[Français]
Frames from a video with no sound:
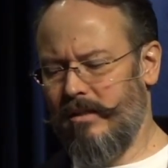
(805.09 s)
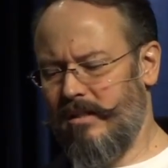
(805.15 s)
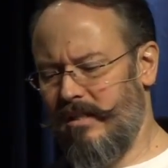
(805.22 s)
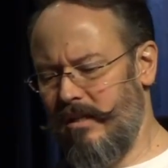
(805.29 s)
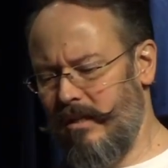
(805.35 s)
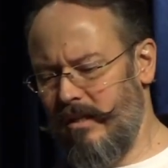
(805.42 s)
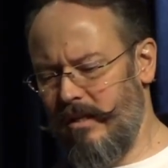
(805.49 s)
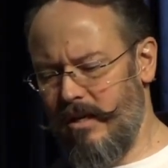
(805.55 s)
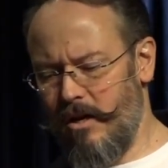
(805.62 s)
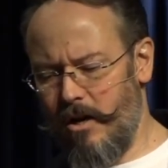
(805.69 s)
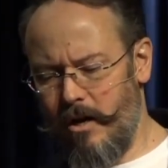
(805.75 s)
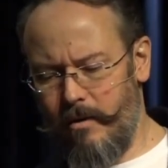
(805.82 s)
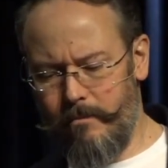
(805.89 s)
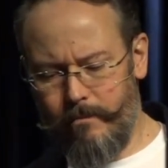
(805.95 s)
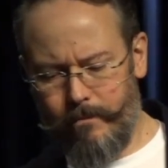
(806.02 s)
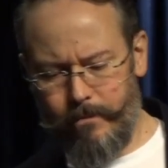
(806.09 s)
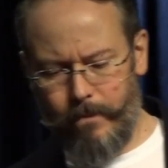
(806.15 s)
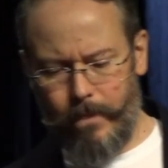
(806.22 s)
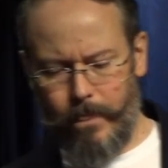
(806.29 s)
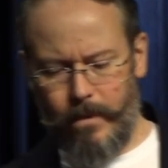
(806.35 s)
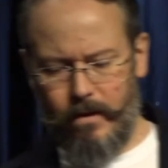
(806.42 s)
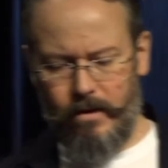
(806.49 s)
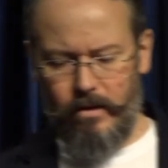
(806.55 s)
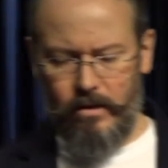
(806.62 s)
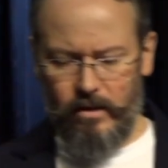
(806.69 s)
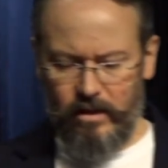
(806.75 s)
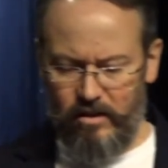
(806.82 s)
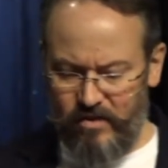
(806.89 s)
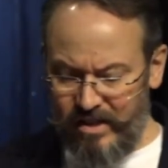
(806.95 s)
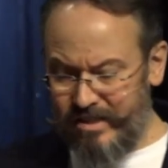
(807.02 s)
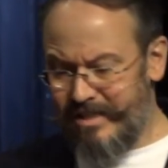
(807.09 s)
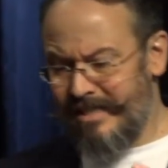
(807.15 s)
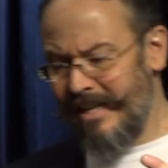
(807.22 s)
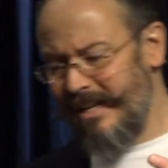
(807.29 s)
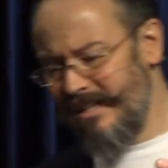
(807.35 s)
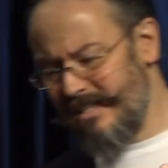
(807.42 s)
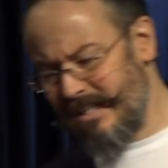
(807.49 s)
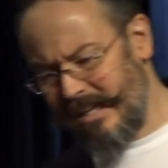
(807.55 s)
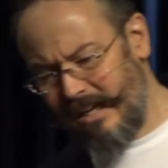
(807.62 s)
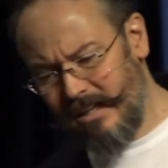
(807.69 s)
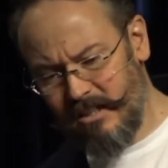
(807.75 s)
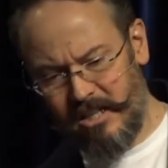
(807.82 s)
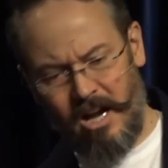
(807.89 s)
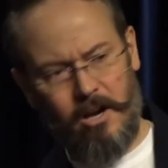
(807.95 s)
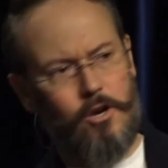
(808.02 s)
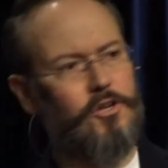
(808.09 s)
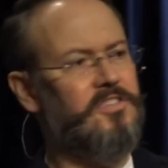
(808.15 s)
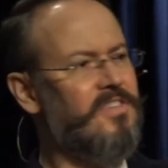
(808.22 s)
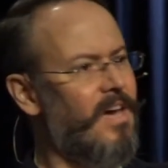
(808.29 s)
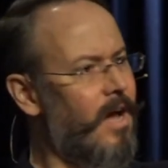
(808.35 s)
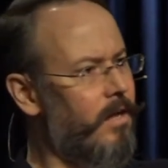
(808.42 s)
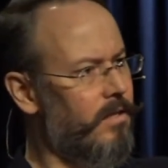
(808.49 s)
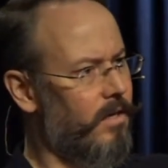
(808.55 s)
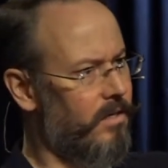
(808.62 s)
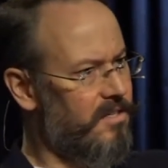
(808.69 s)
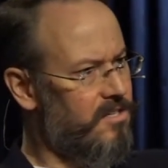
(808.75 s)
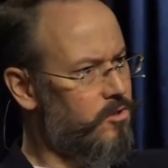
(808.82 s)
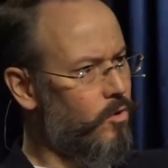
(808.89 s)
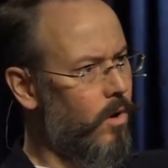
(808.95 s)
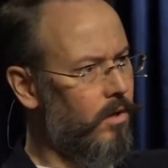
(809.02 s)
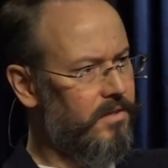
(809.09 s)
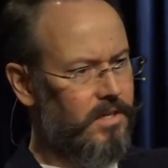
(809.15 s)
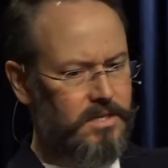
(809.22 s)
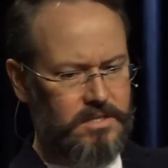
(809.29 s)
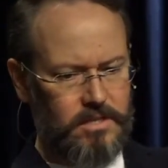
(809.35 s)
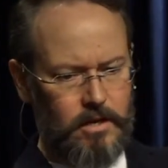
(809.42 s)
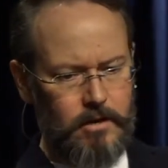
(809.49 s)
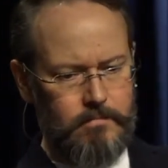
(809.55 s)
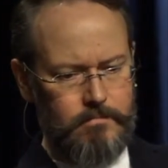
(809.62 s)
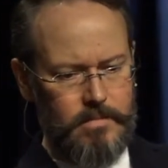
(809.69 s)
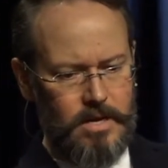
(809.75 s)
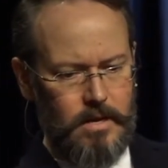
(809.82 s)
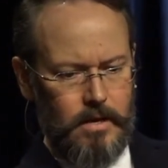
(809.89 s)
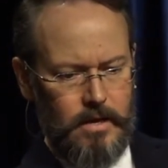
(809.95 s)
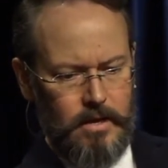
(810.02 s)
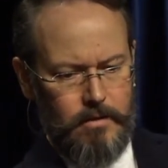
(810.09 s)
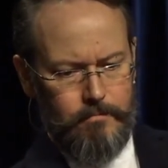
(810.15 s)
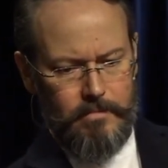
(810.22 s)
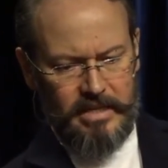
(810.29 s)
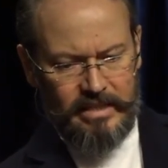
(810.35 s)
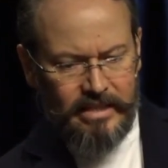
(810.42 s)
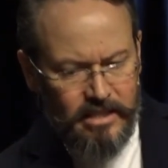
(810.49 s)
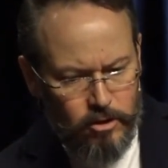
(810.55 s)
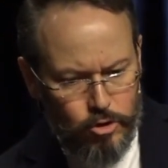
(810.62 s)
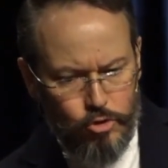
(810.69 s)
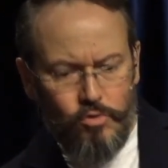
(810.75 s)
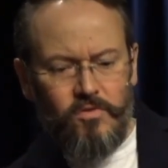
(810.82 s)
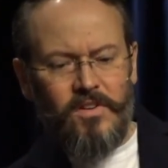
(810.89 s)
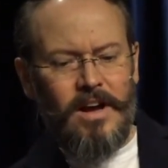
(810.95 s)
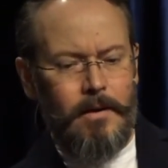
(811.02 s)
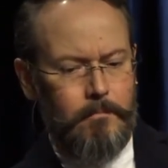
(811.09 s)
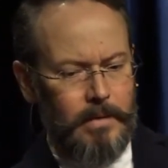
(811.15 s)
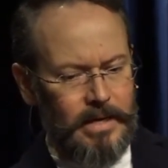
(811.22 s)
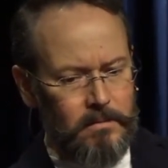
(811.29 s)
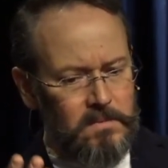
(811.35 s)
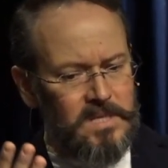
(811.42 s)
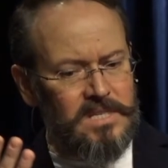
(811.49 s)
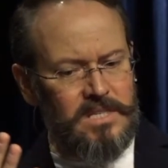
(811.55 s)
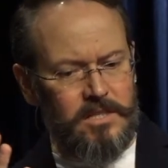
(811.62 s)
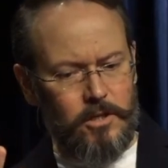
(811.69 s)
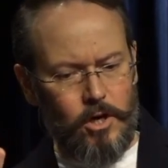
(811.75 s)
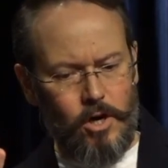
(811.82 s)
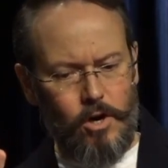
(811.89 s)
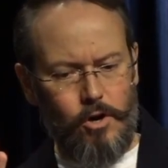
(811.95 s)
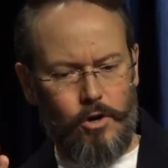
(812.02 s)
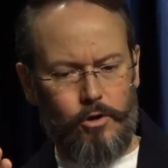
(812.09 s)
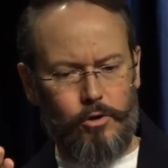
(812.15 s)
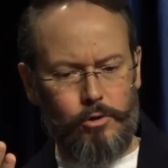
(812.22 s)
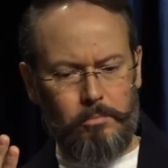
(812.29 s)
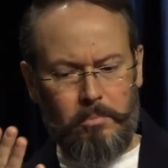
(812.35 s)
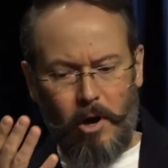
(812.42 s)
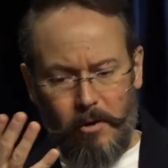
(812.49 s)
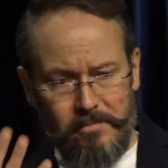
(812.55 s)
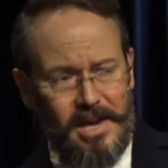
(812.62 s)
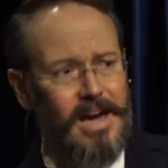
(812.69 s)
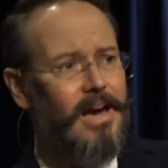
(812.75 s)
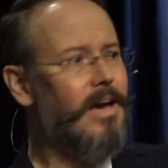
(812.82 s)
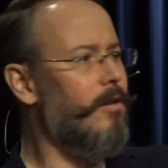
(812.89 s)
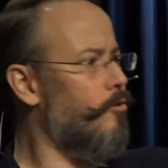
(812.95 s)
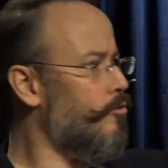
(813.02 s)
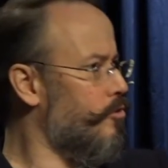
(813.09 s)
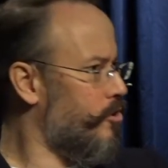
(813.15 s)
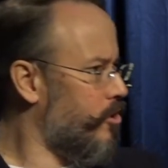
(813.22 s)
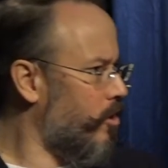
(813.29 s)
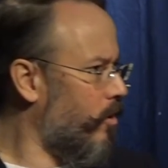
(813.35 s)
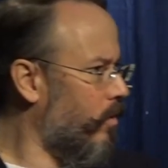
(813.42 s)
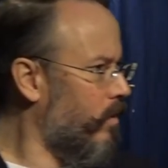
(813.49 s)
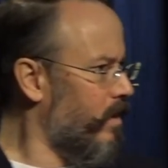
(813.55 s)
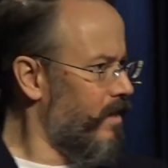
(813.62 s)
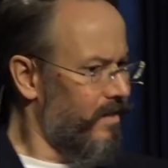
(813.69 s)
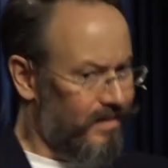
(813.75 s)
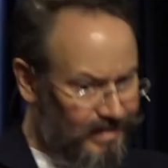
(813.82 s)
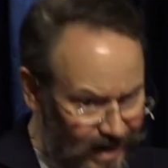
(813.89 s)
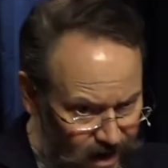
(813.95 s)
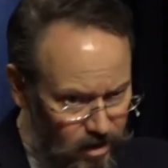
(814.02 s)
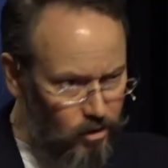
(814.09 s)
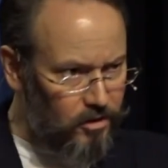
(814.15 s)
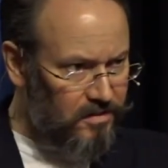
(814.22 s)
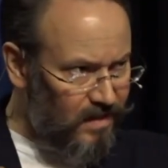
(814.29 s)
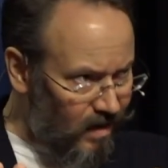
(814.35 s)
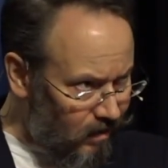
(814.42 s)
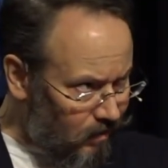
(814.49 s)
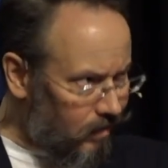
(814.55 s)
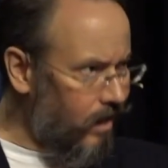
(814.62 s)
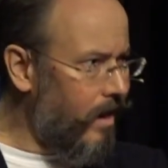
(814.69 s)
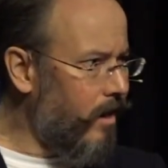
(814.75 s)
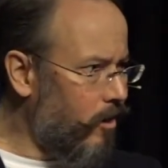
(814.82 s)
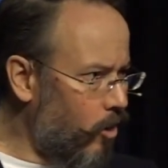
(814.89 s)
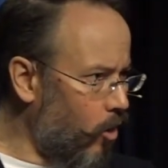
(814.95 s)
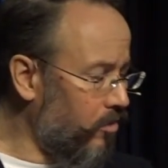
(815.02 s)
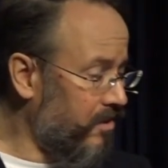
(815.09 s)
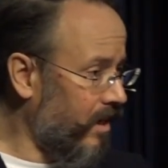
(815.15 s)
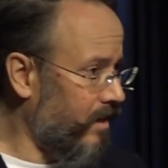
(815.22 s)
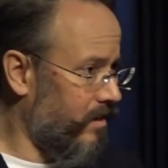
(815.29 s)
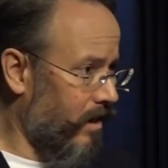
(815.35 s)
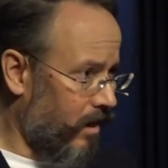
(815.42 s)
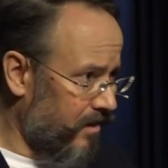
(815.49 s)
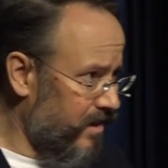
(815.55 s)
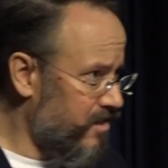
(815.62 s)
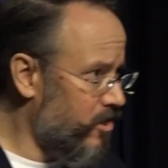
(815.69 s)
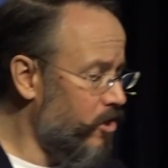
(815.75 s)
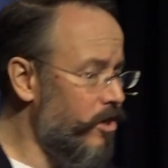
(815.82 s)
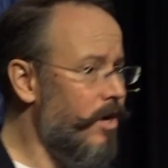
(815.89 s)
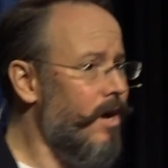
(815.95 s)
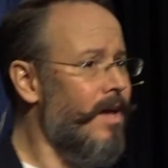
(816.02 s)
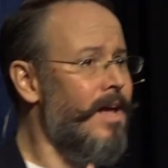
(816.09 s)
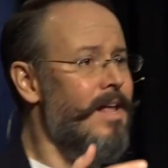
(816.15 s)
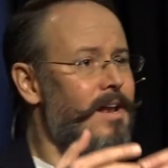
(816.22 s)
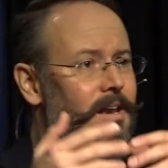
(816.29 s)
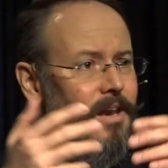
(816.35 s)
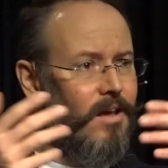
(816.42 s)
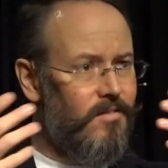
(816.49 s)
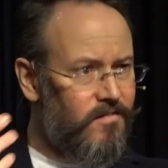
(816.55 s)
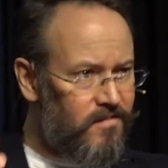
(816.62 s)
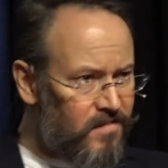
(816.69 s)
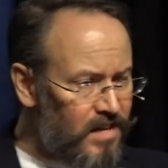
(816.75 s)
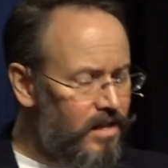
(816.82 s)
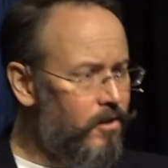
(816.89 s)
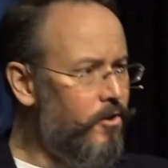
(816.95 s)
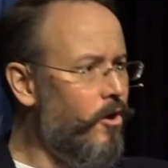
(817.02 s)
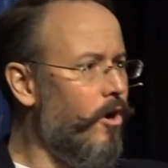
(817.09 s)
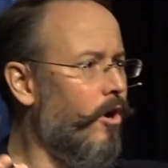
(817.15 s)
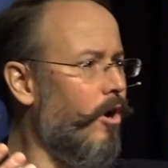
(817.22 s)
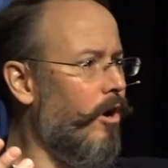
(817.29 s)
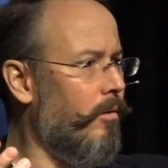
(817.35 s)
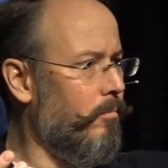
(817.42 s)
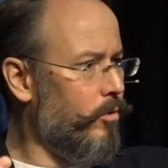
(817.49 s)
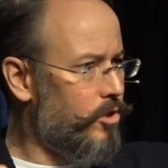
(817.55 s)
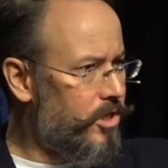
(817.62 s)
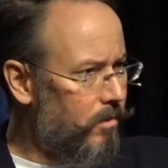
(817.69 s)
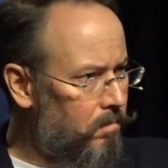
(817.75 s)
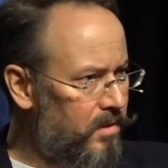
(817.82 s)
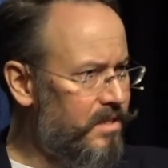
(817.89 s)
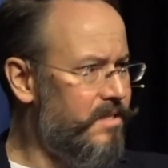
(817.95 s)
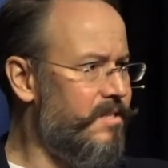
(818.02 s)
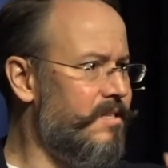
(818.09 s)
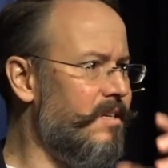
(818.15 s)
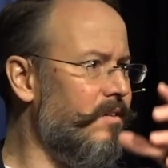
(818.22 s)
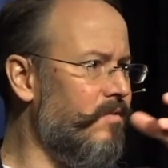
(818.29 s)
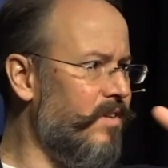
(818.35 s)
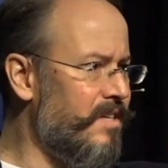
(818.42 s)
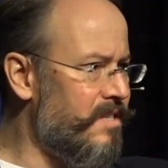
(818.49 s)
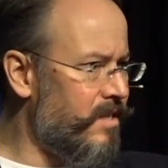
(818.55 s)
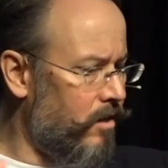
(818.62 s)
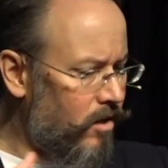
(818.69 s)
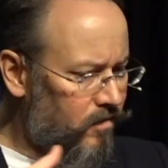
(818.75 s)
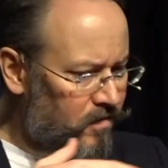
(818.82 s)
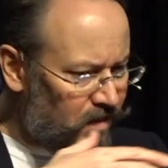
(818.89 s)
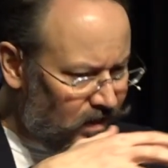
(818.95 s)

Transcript: euh, qui, viennent s'inscrire dans le temps, dans l'histoire des hommes, mais qui souvent, même s'il y a une première allusion dans le temps clair, concrète. Alors dans ce cas-là, la ville de Rome, au chapitre 17, verset 9, il est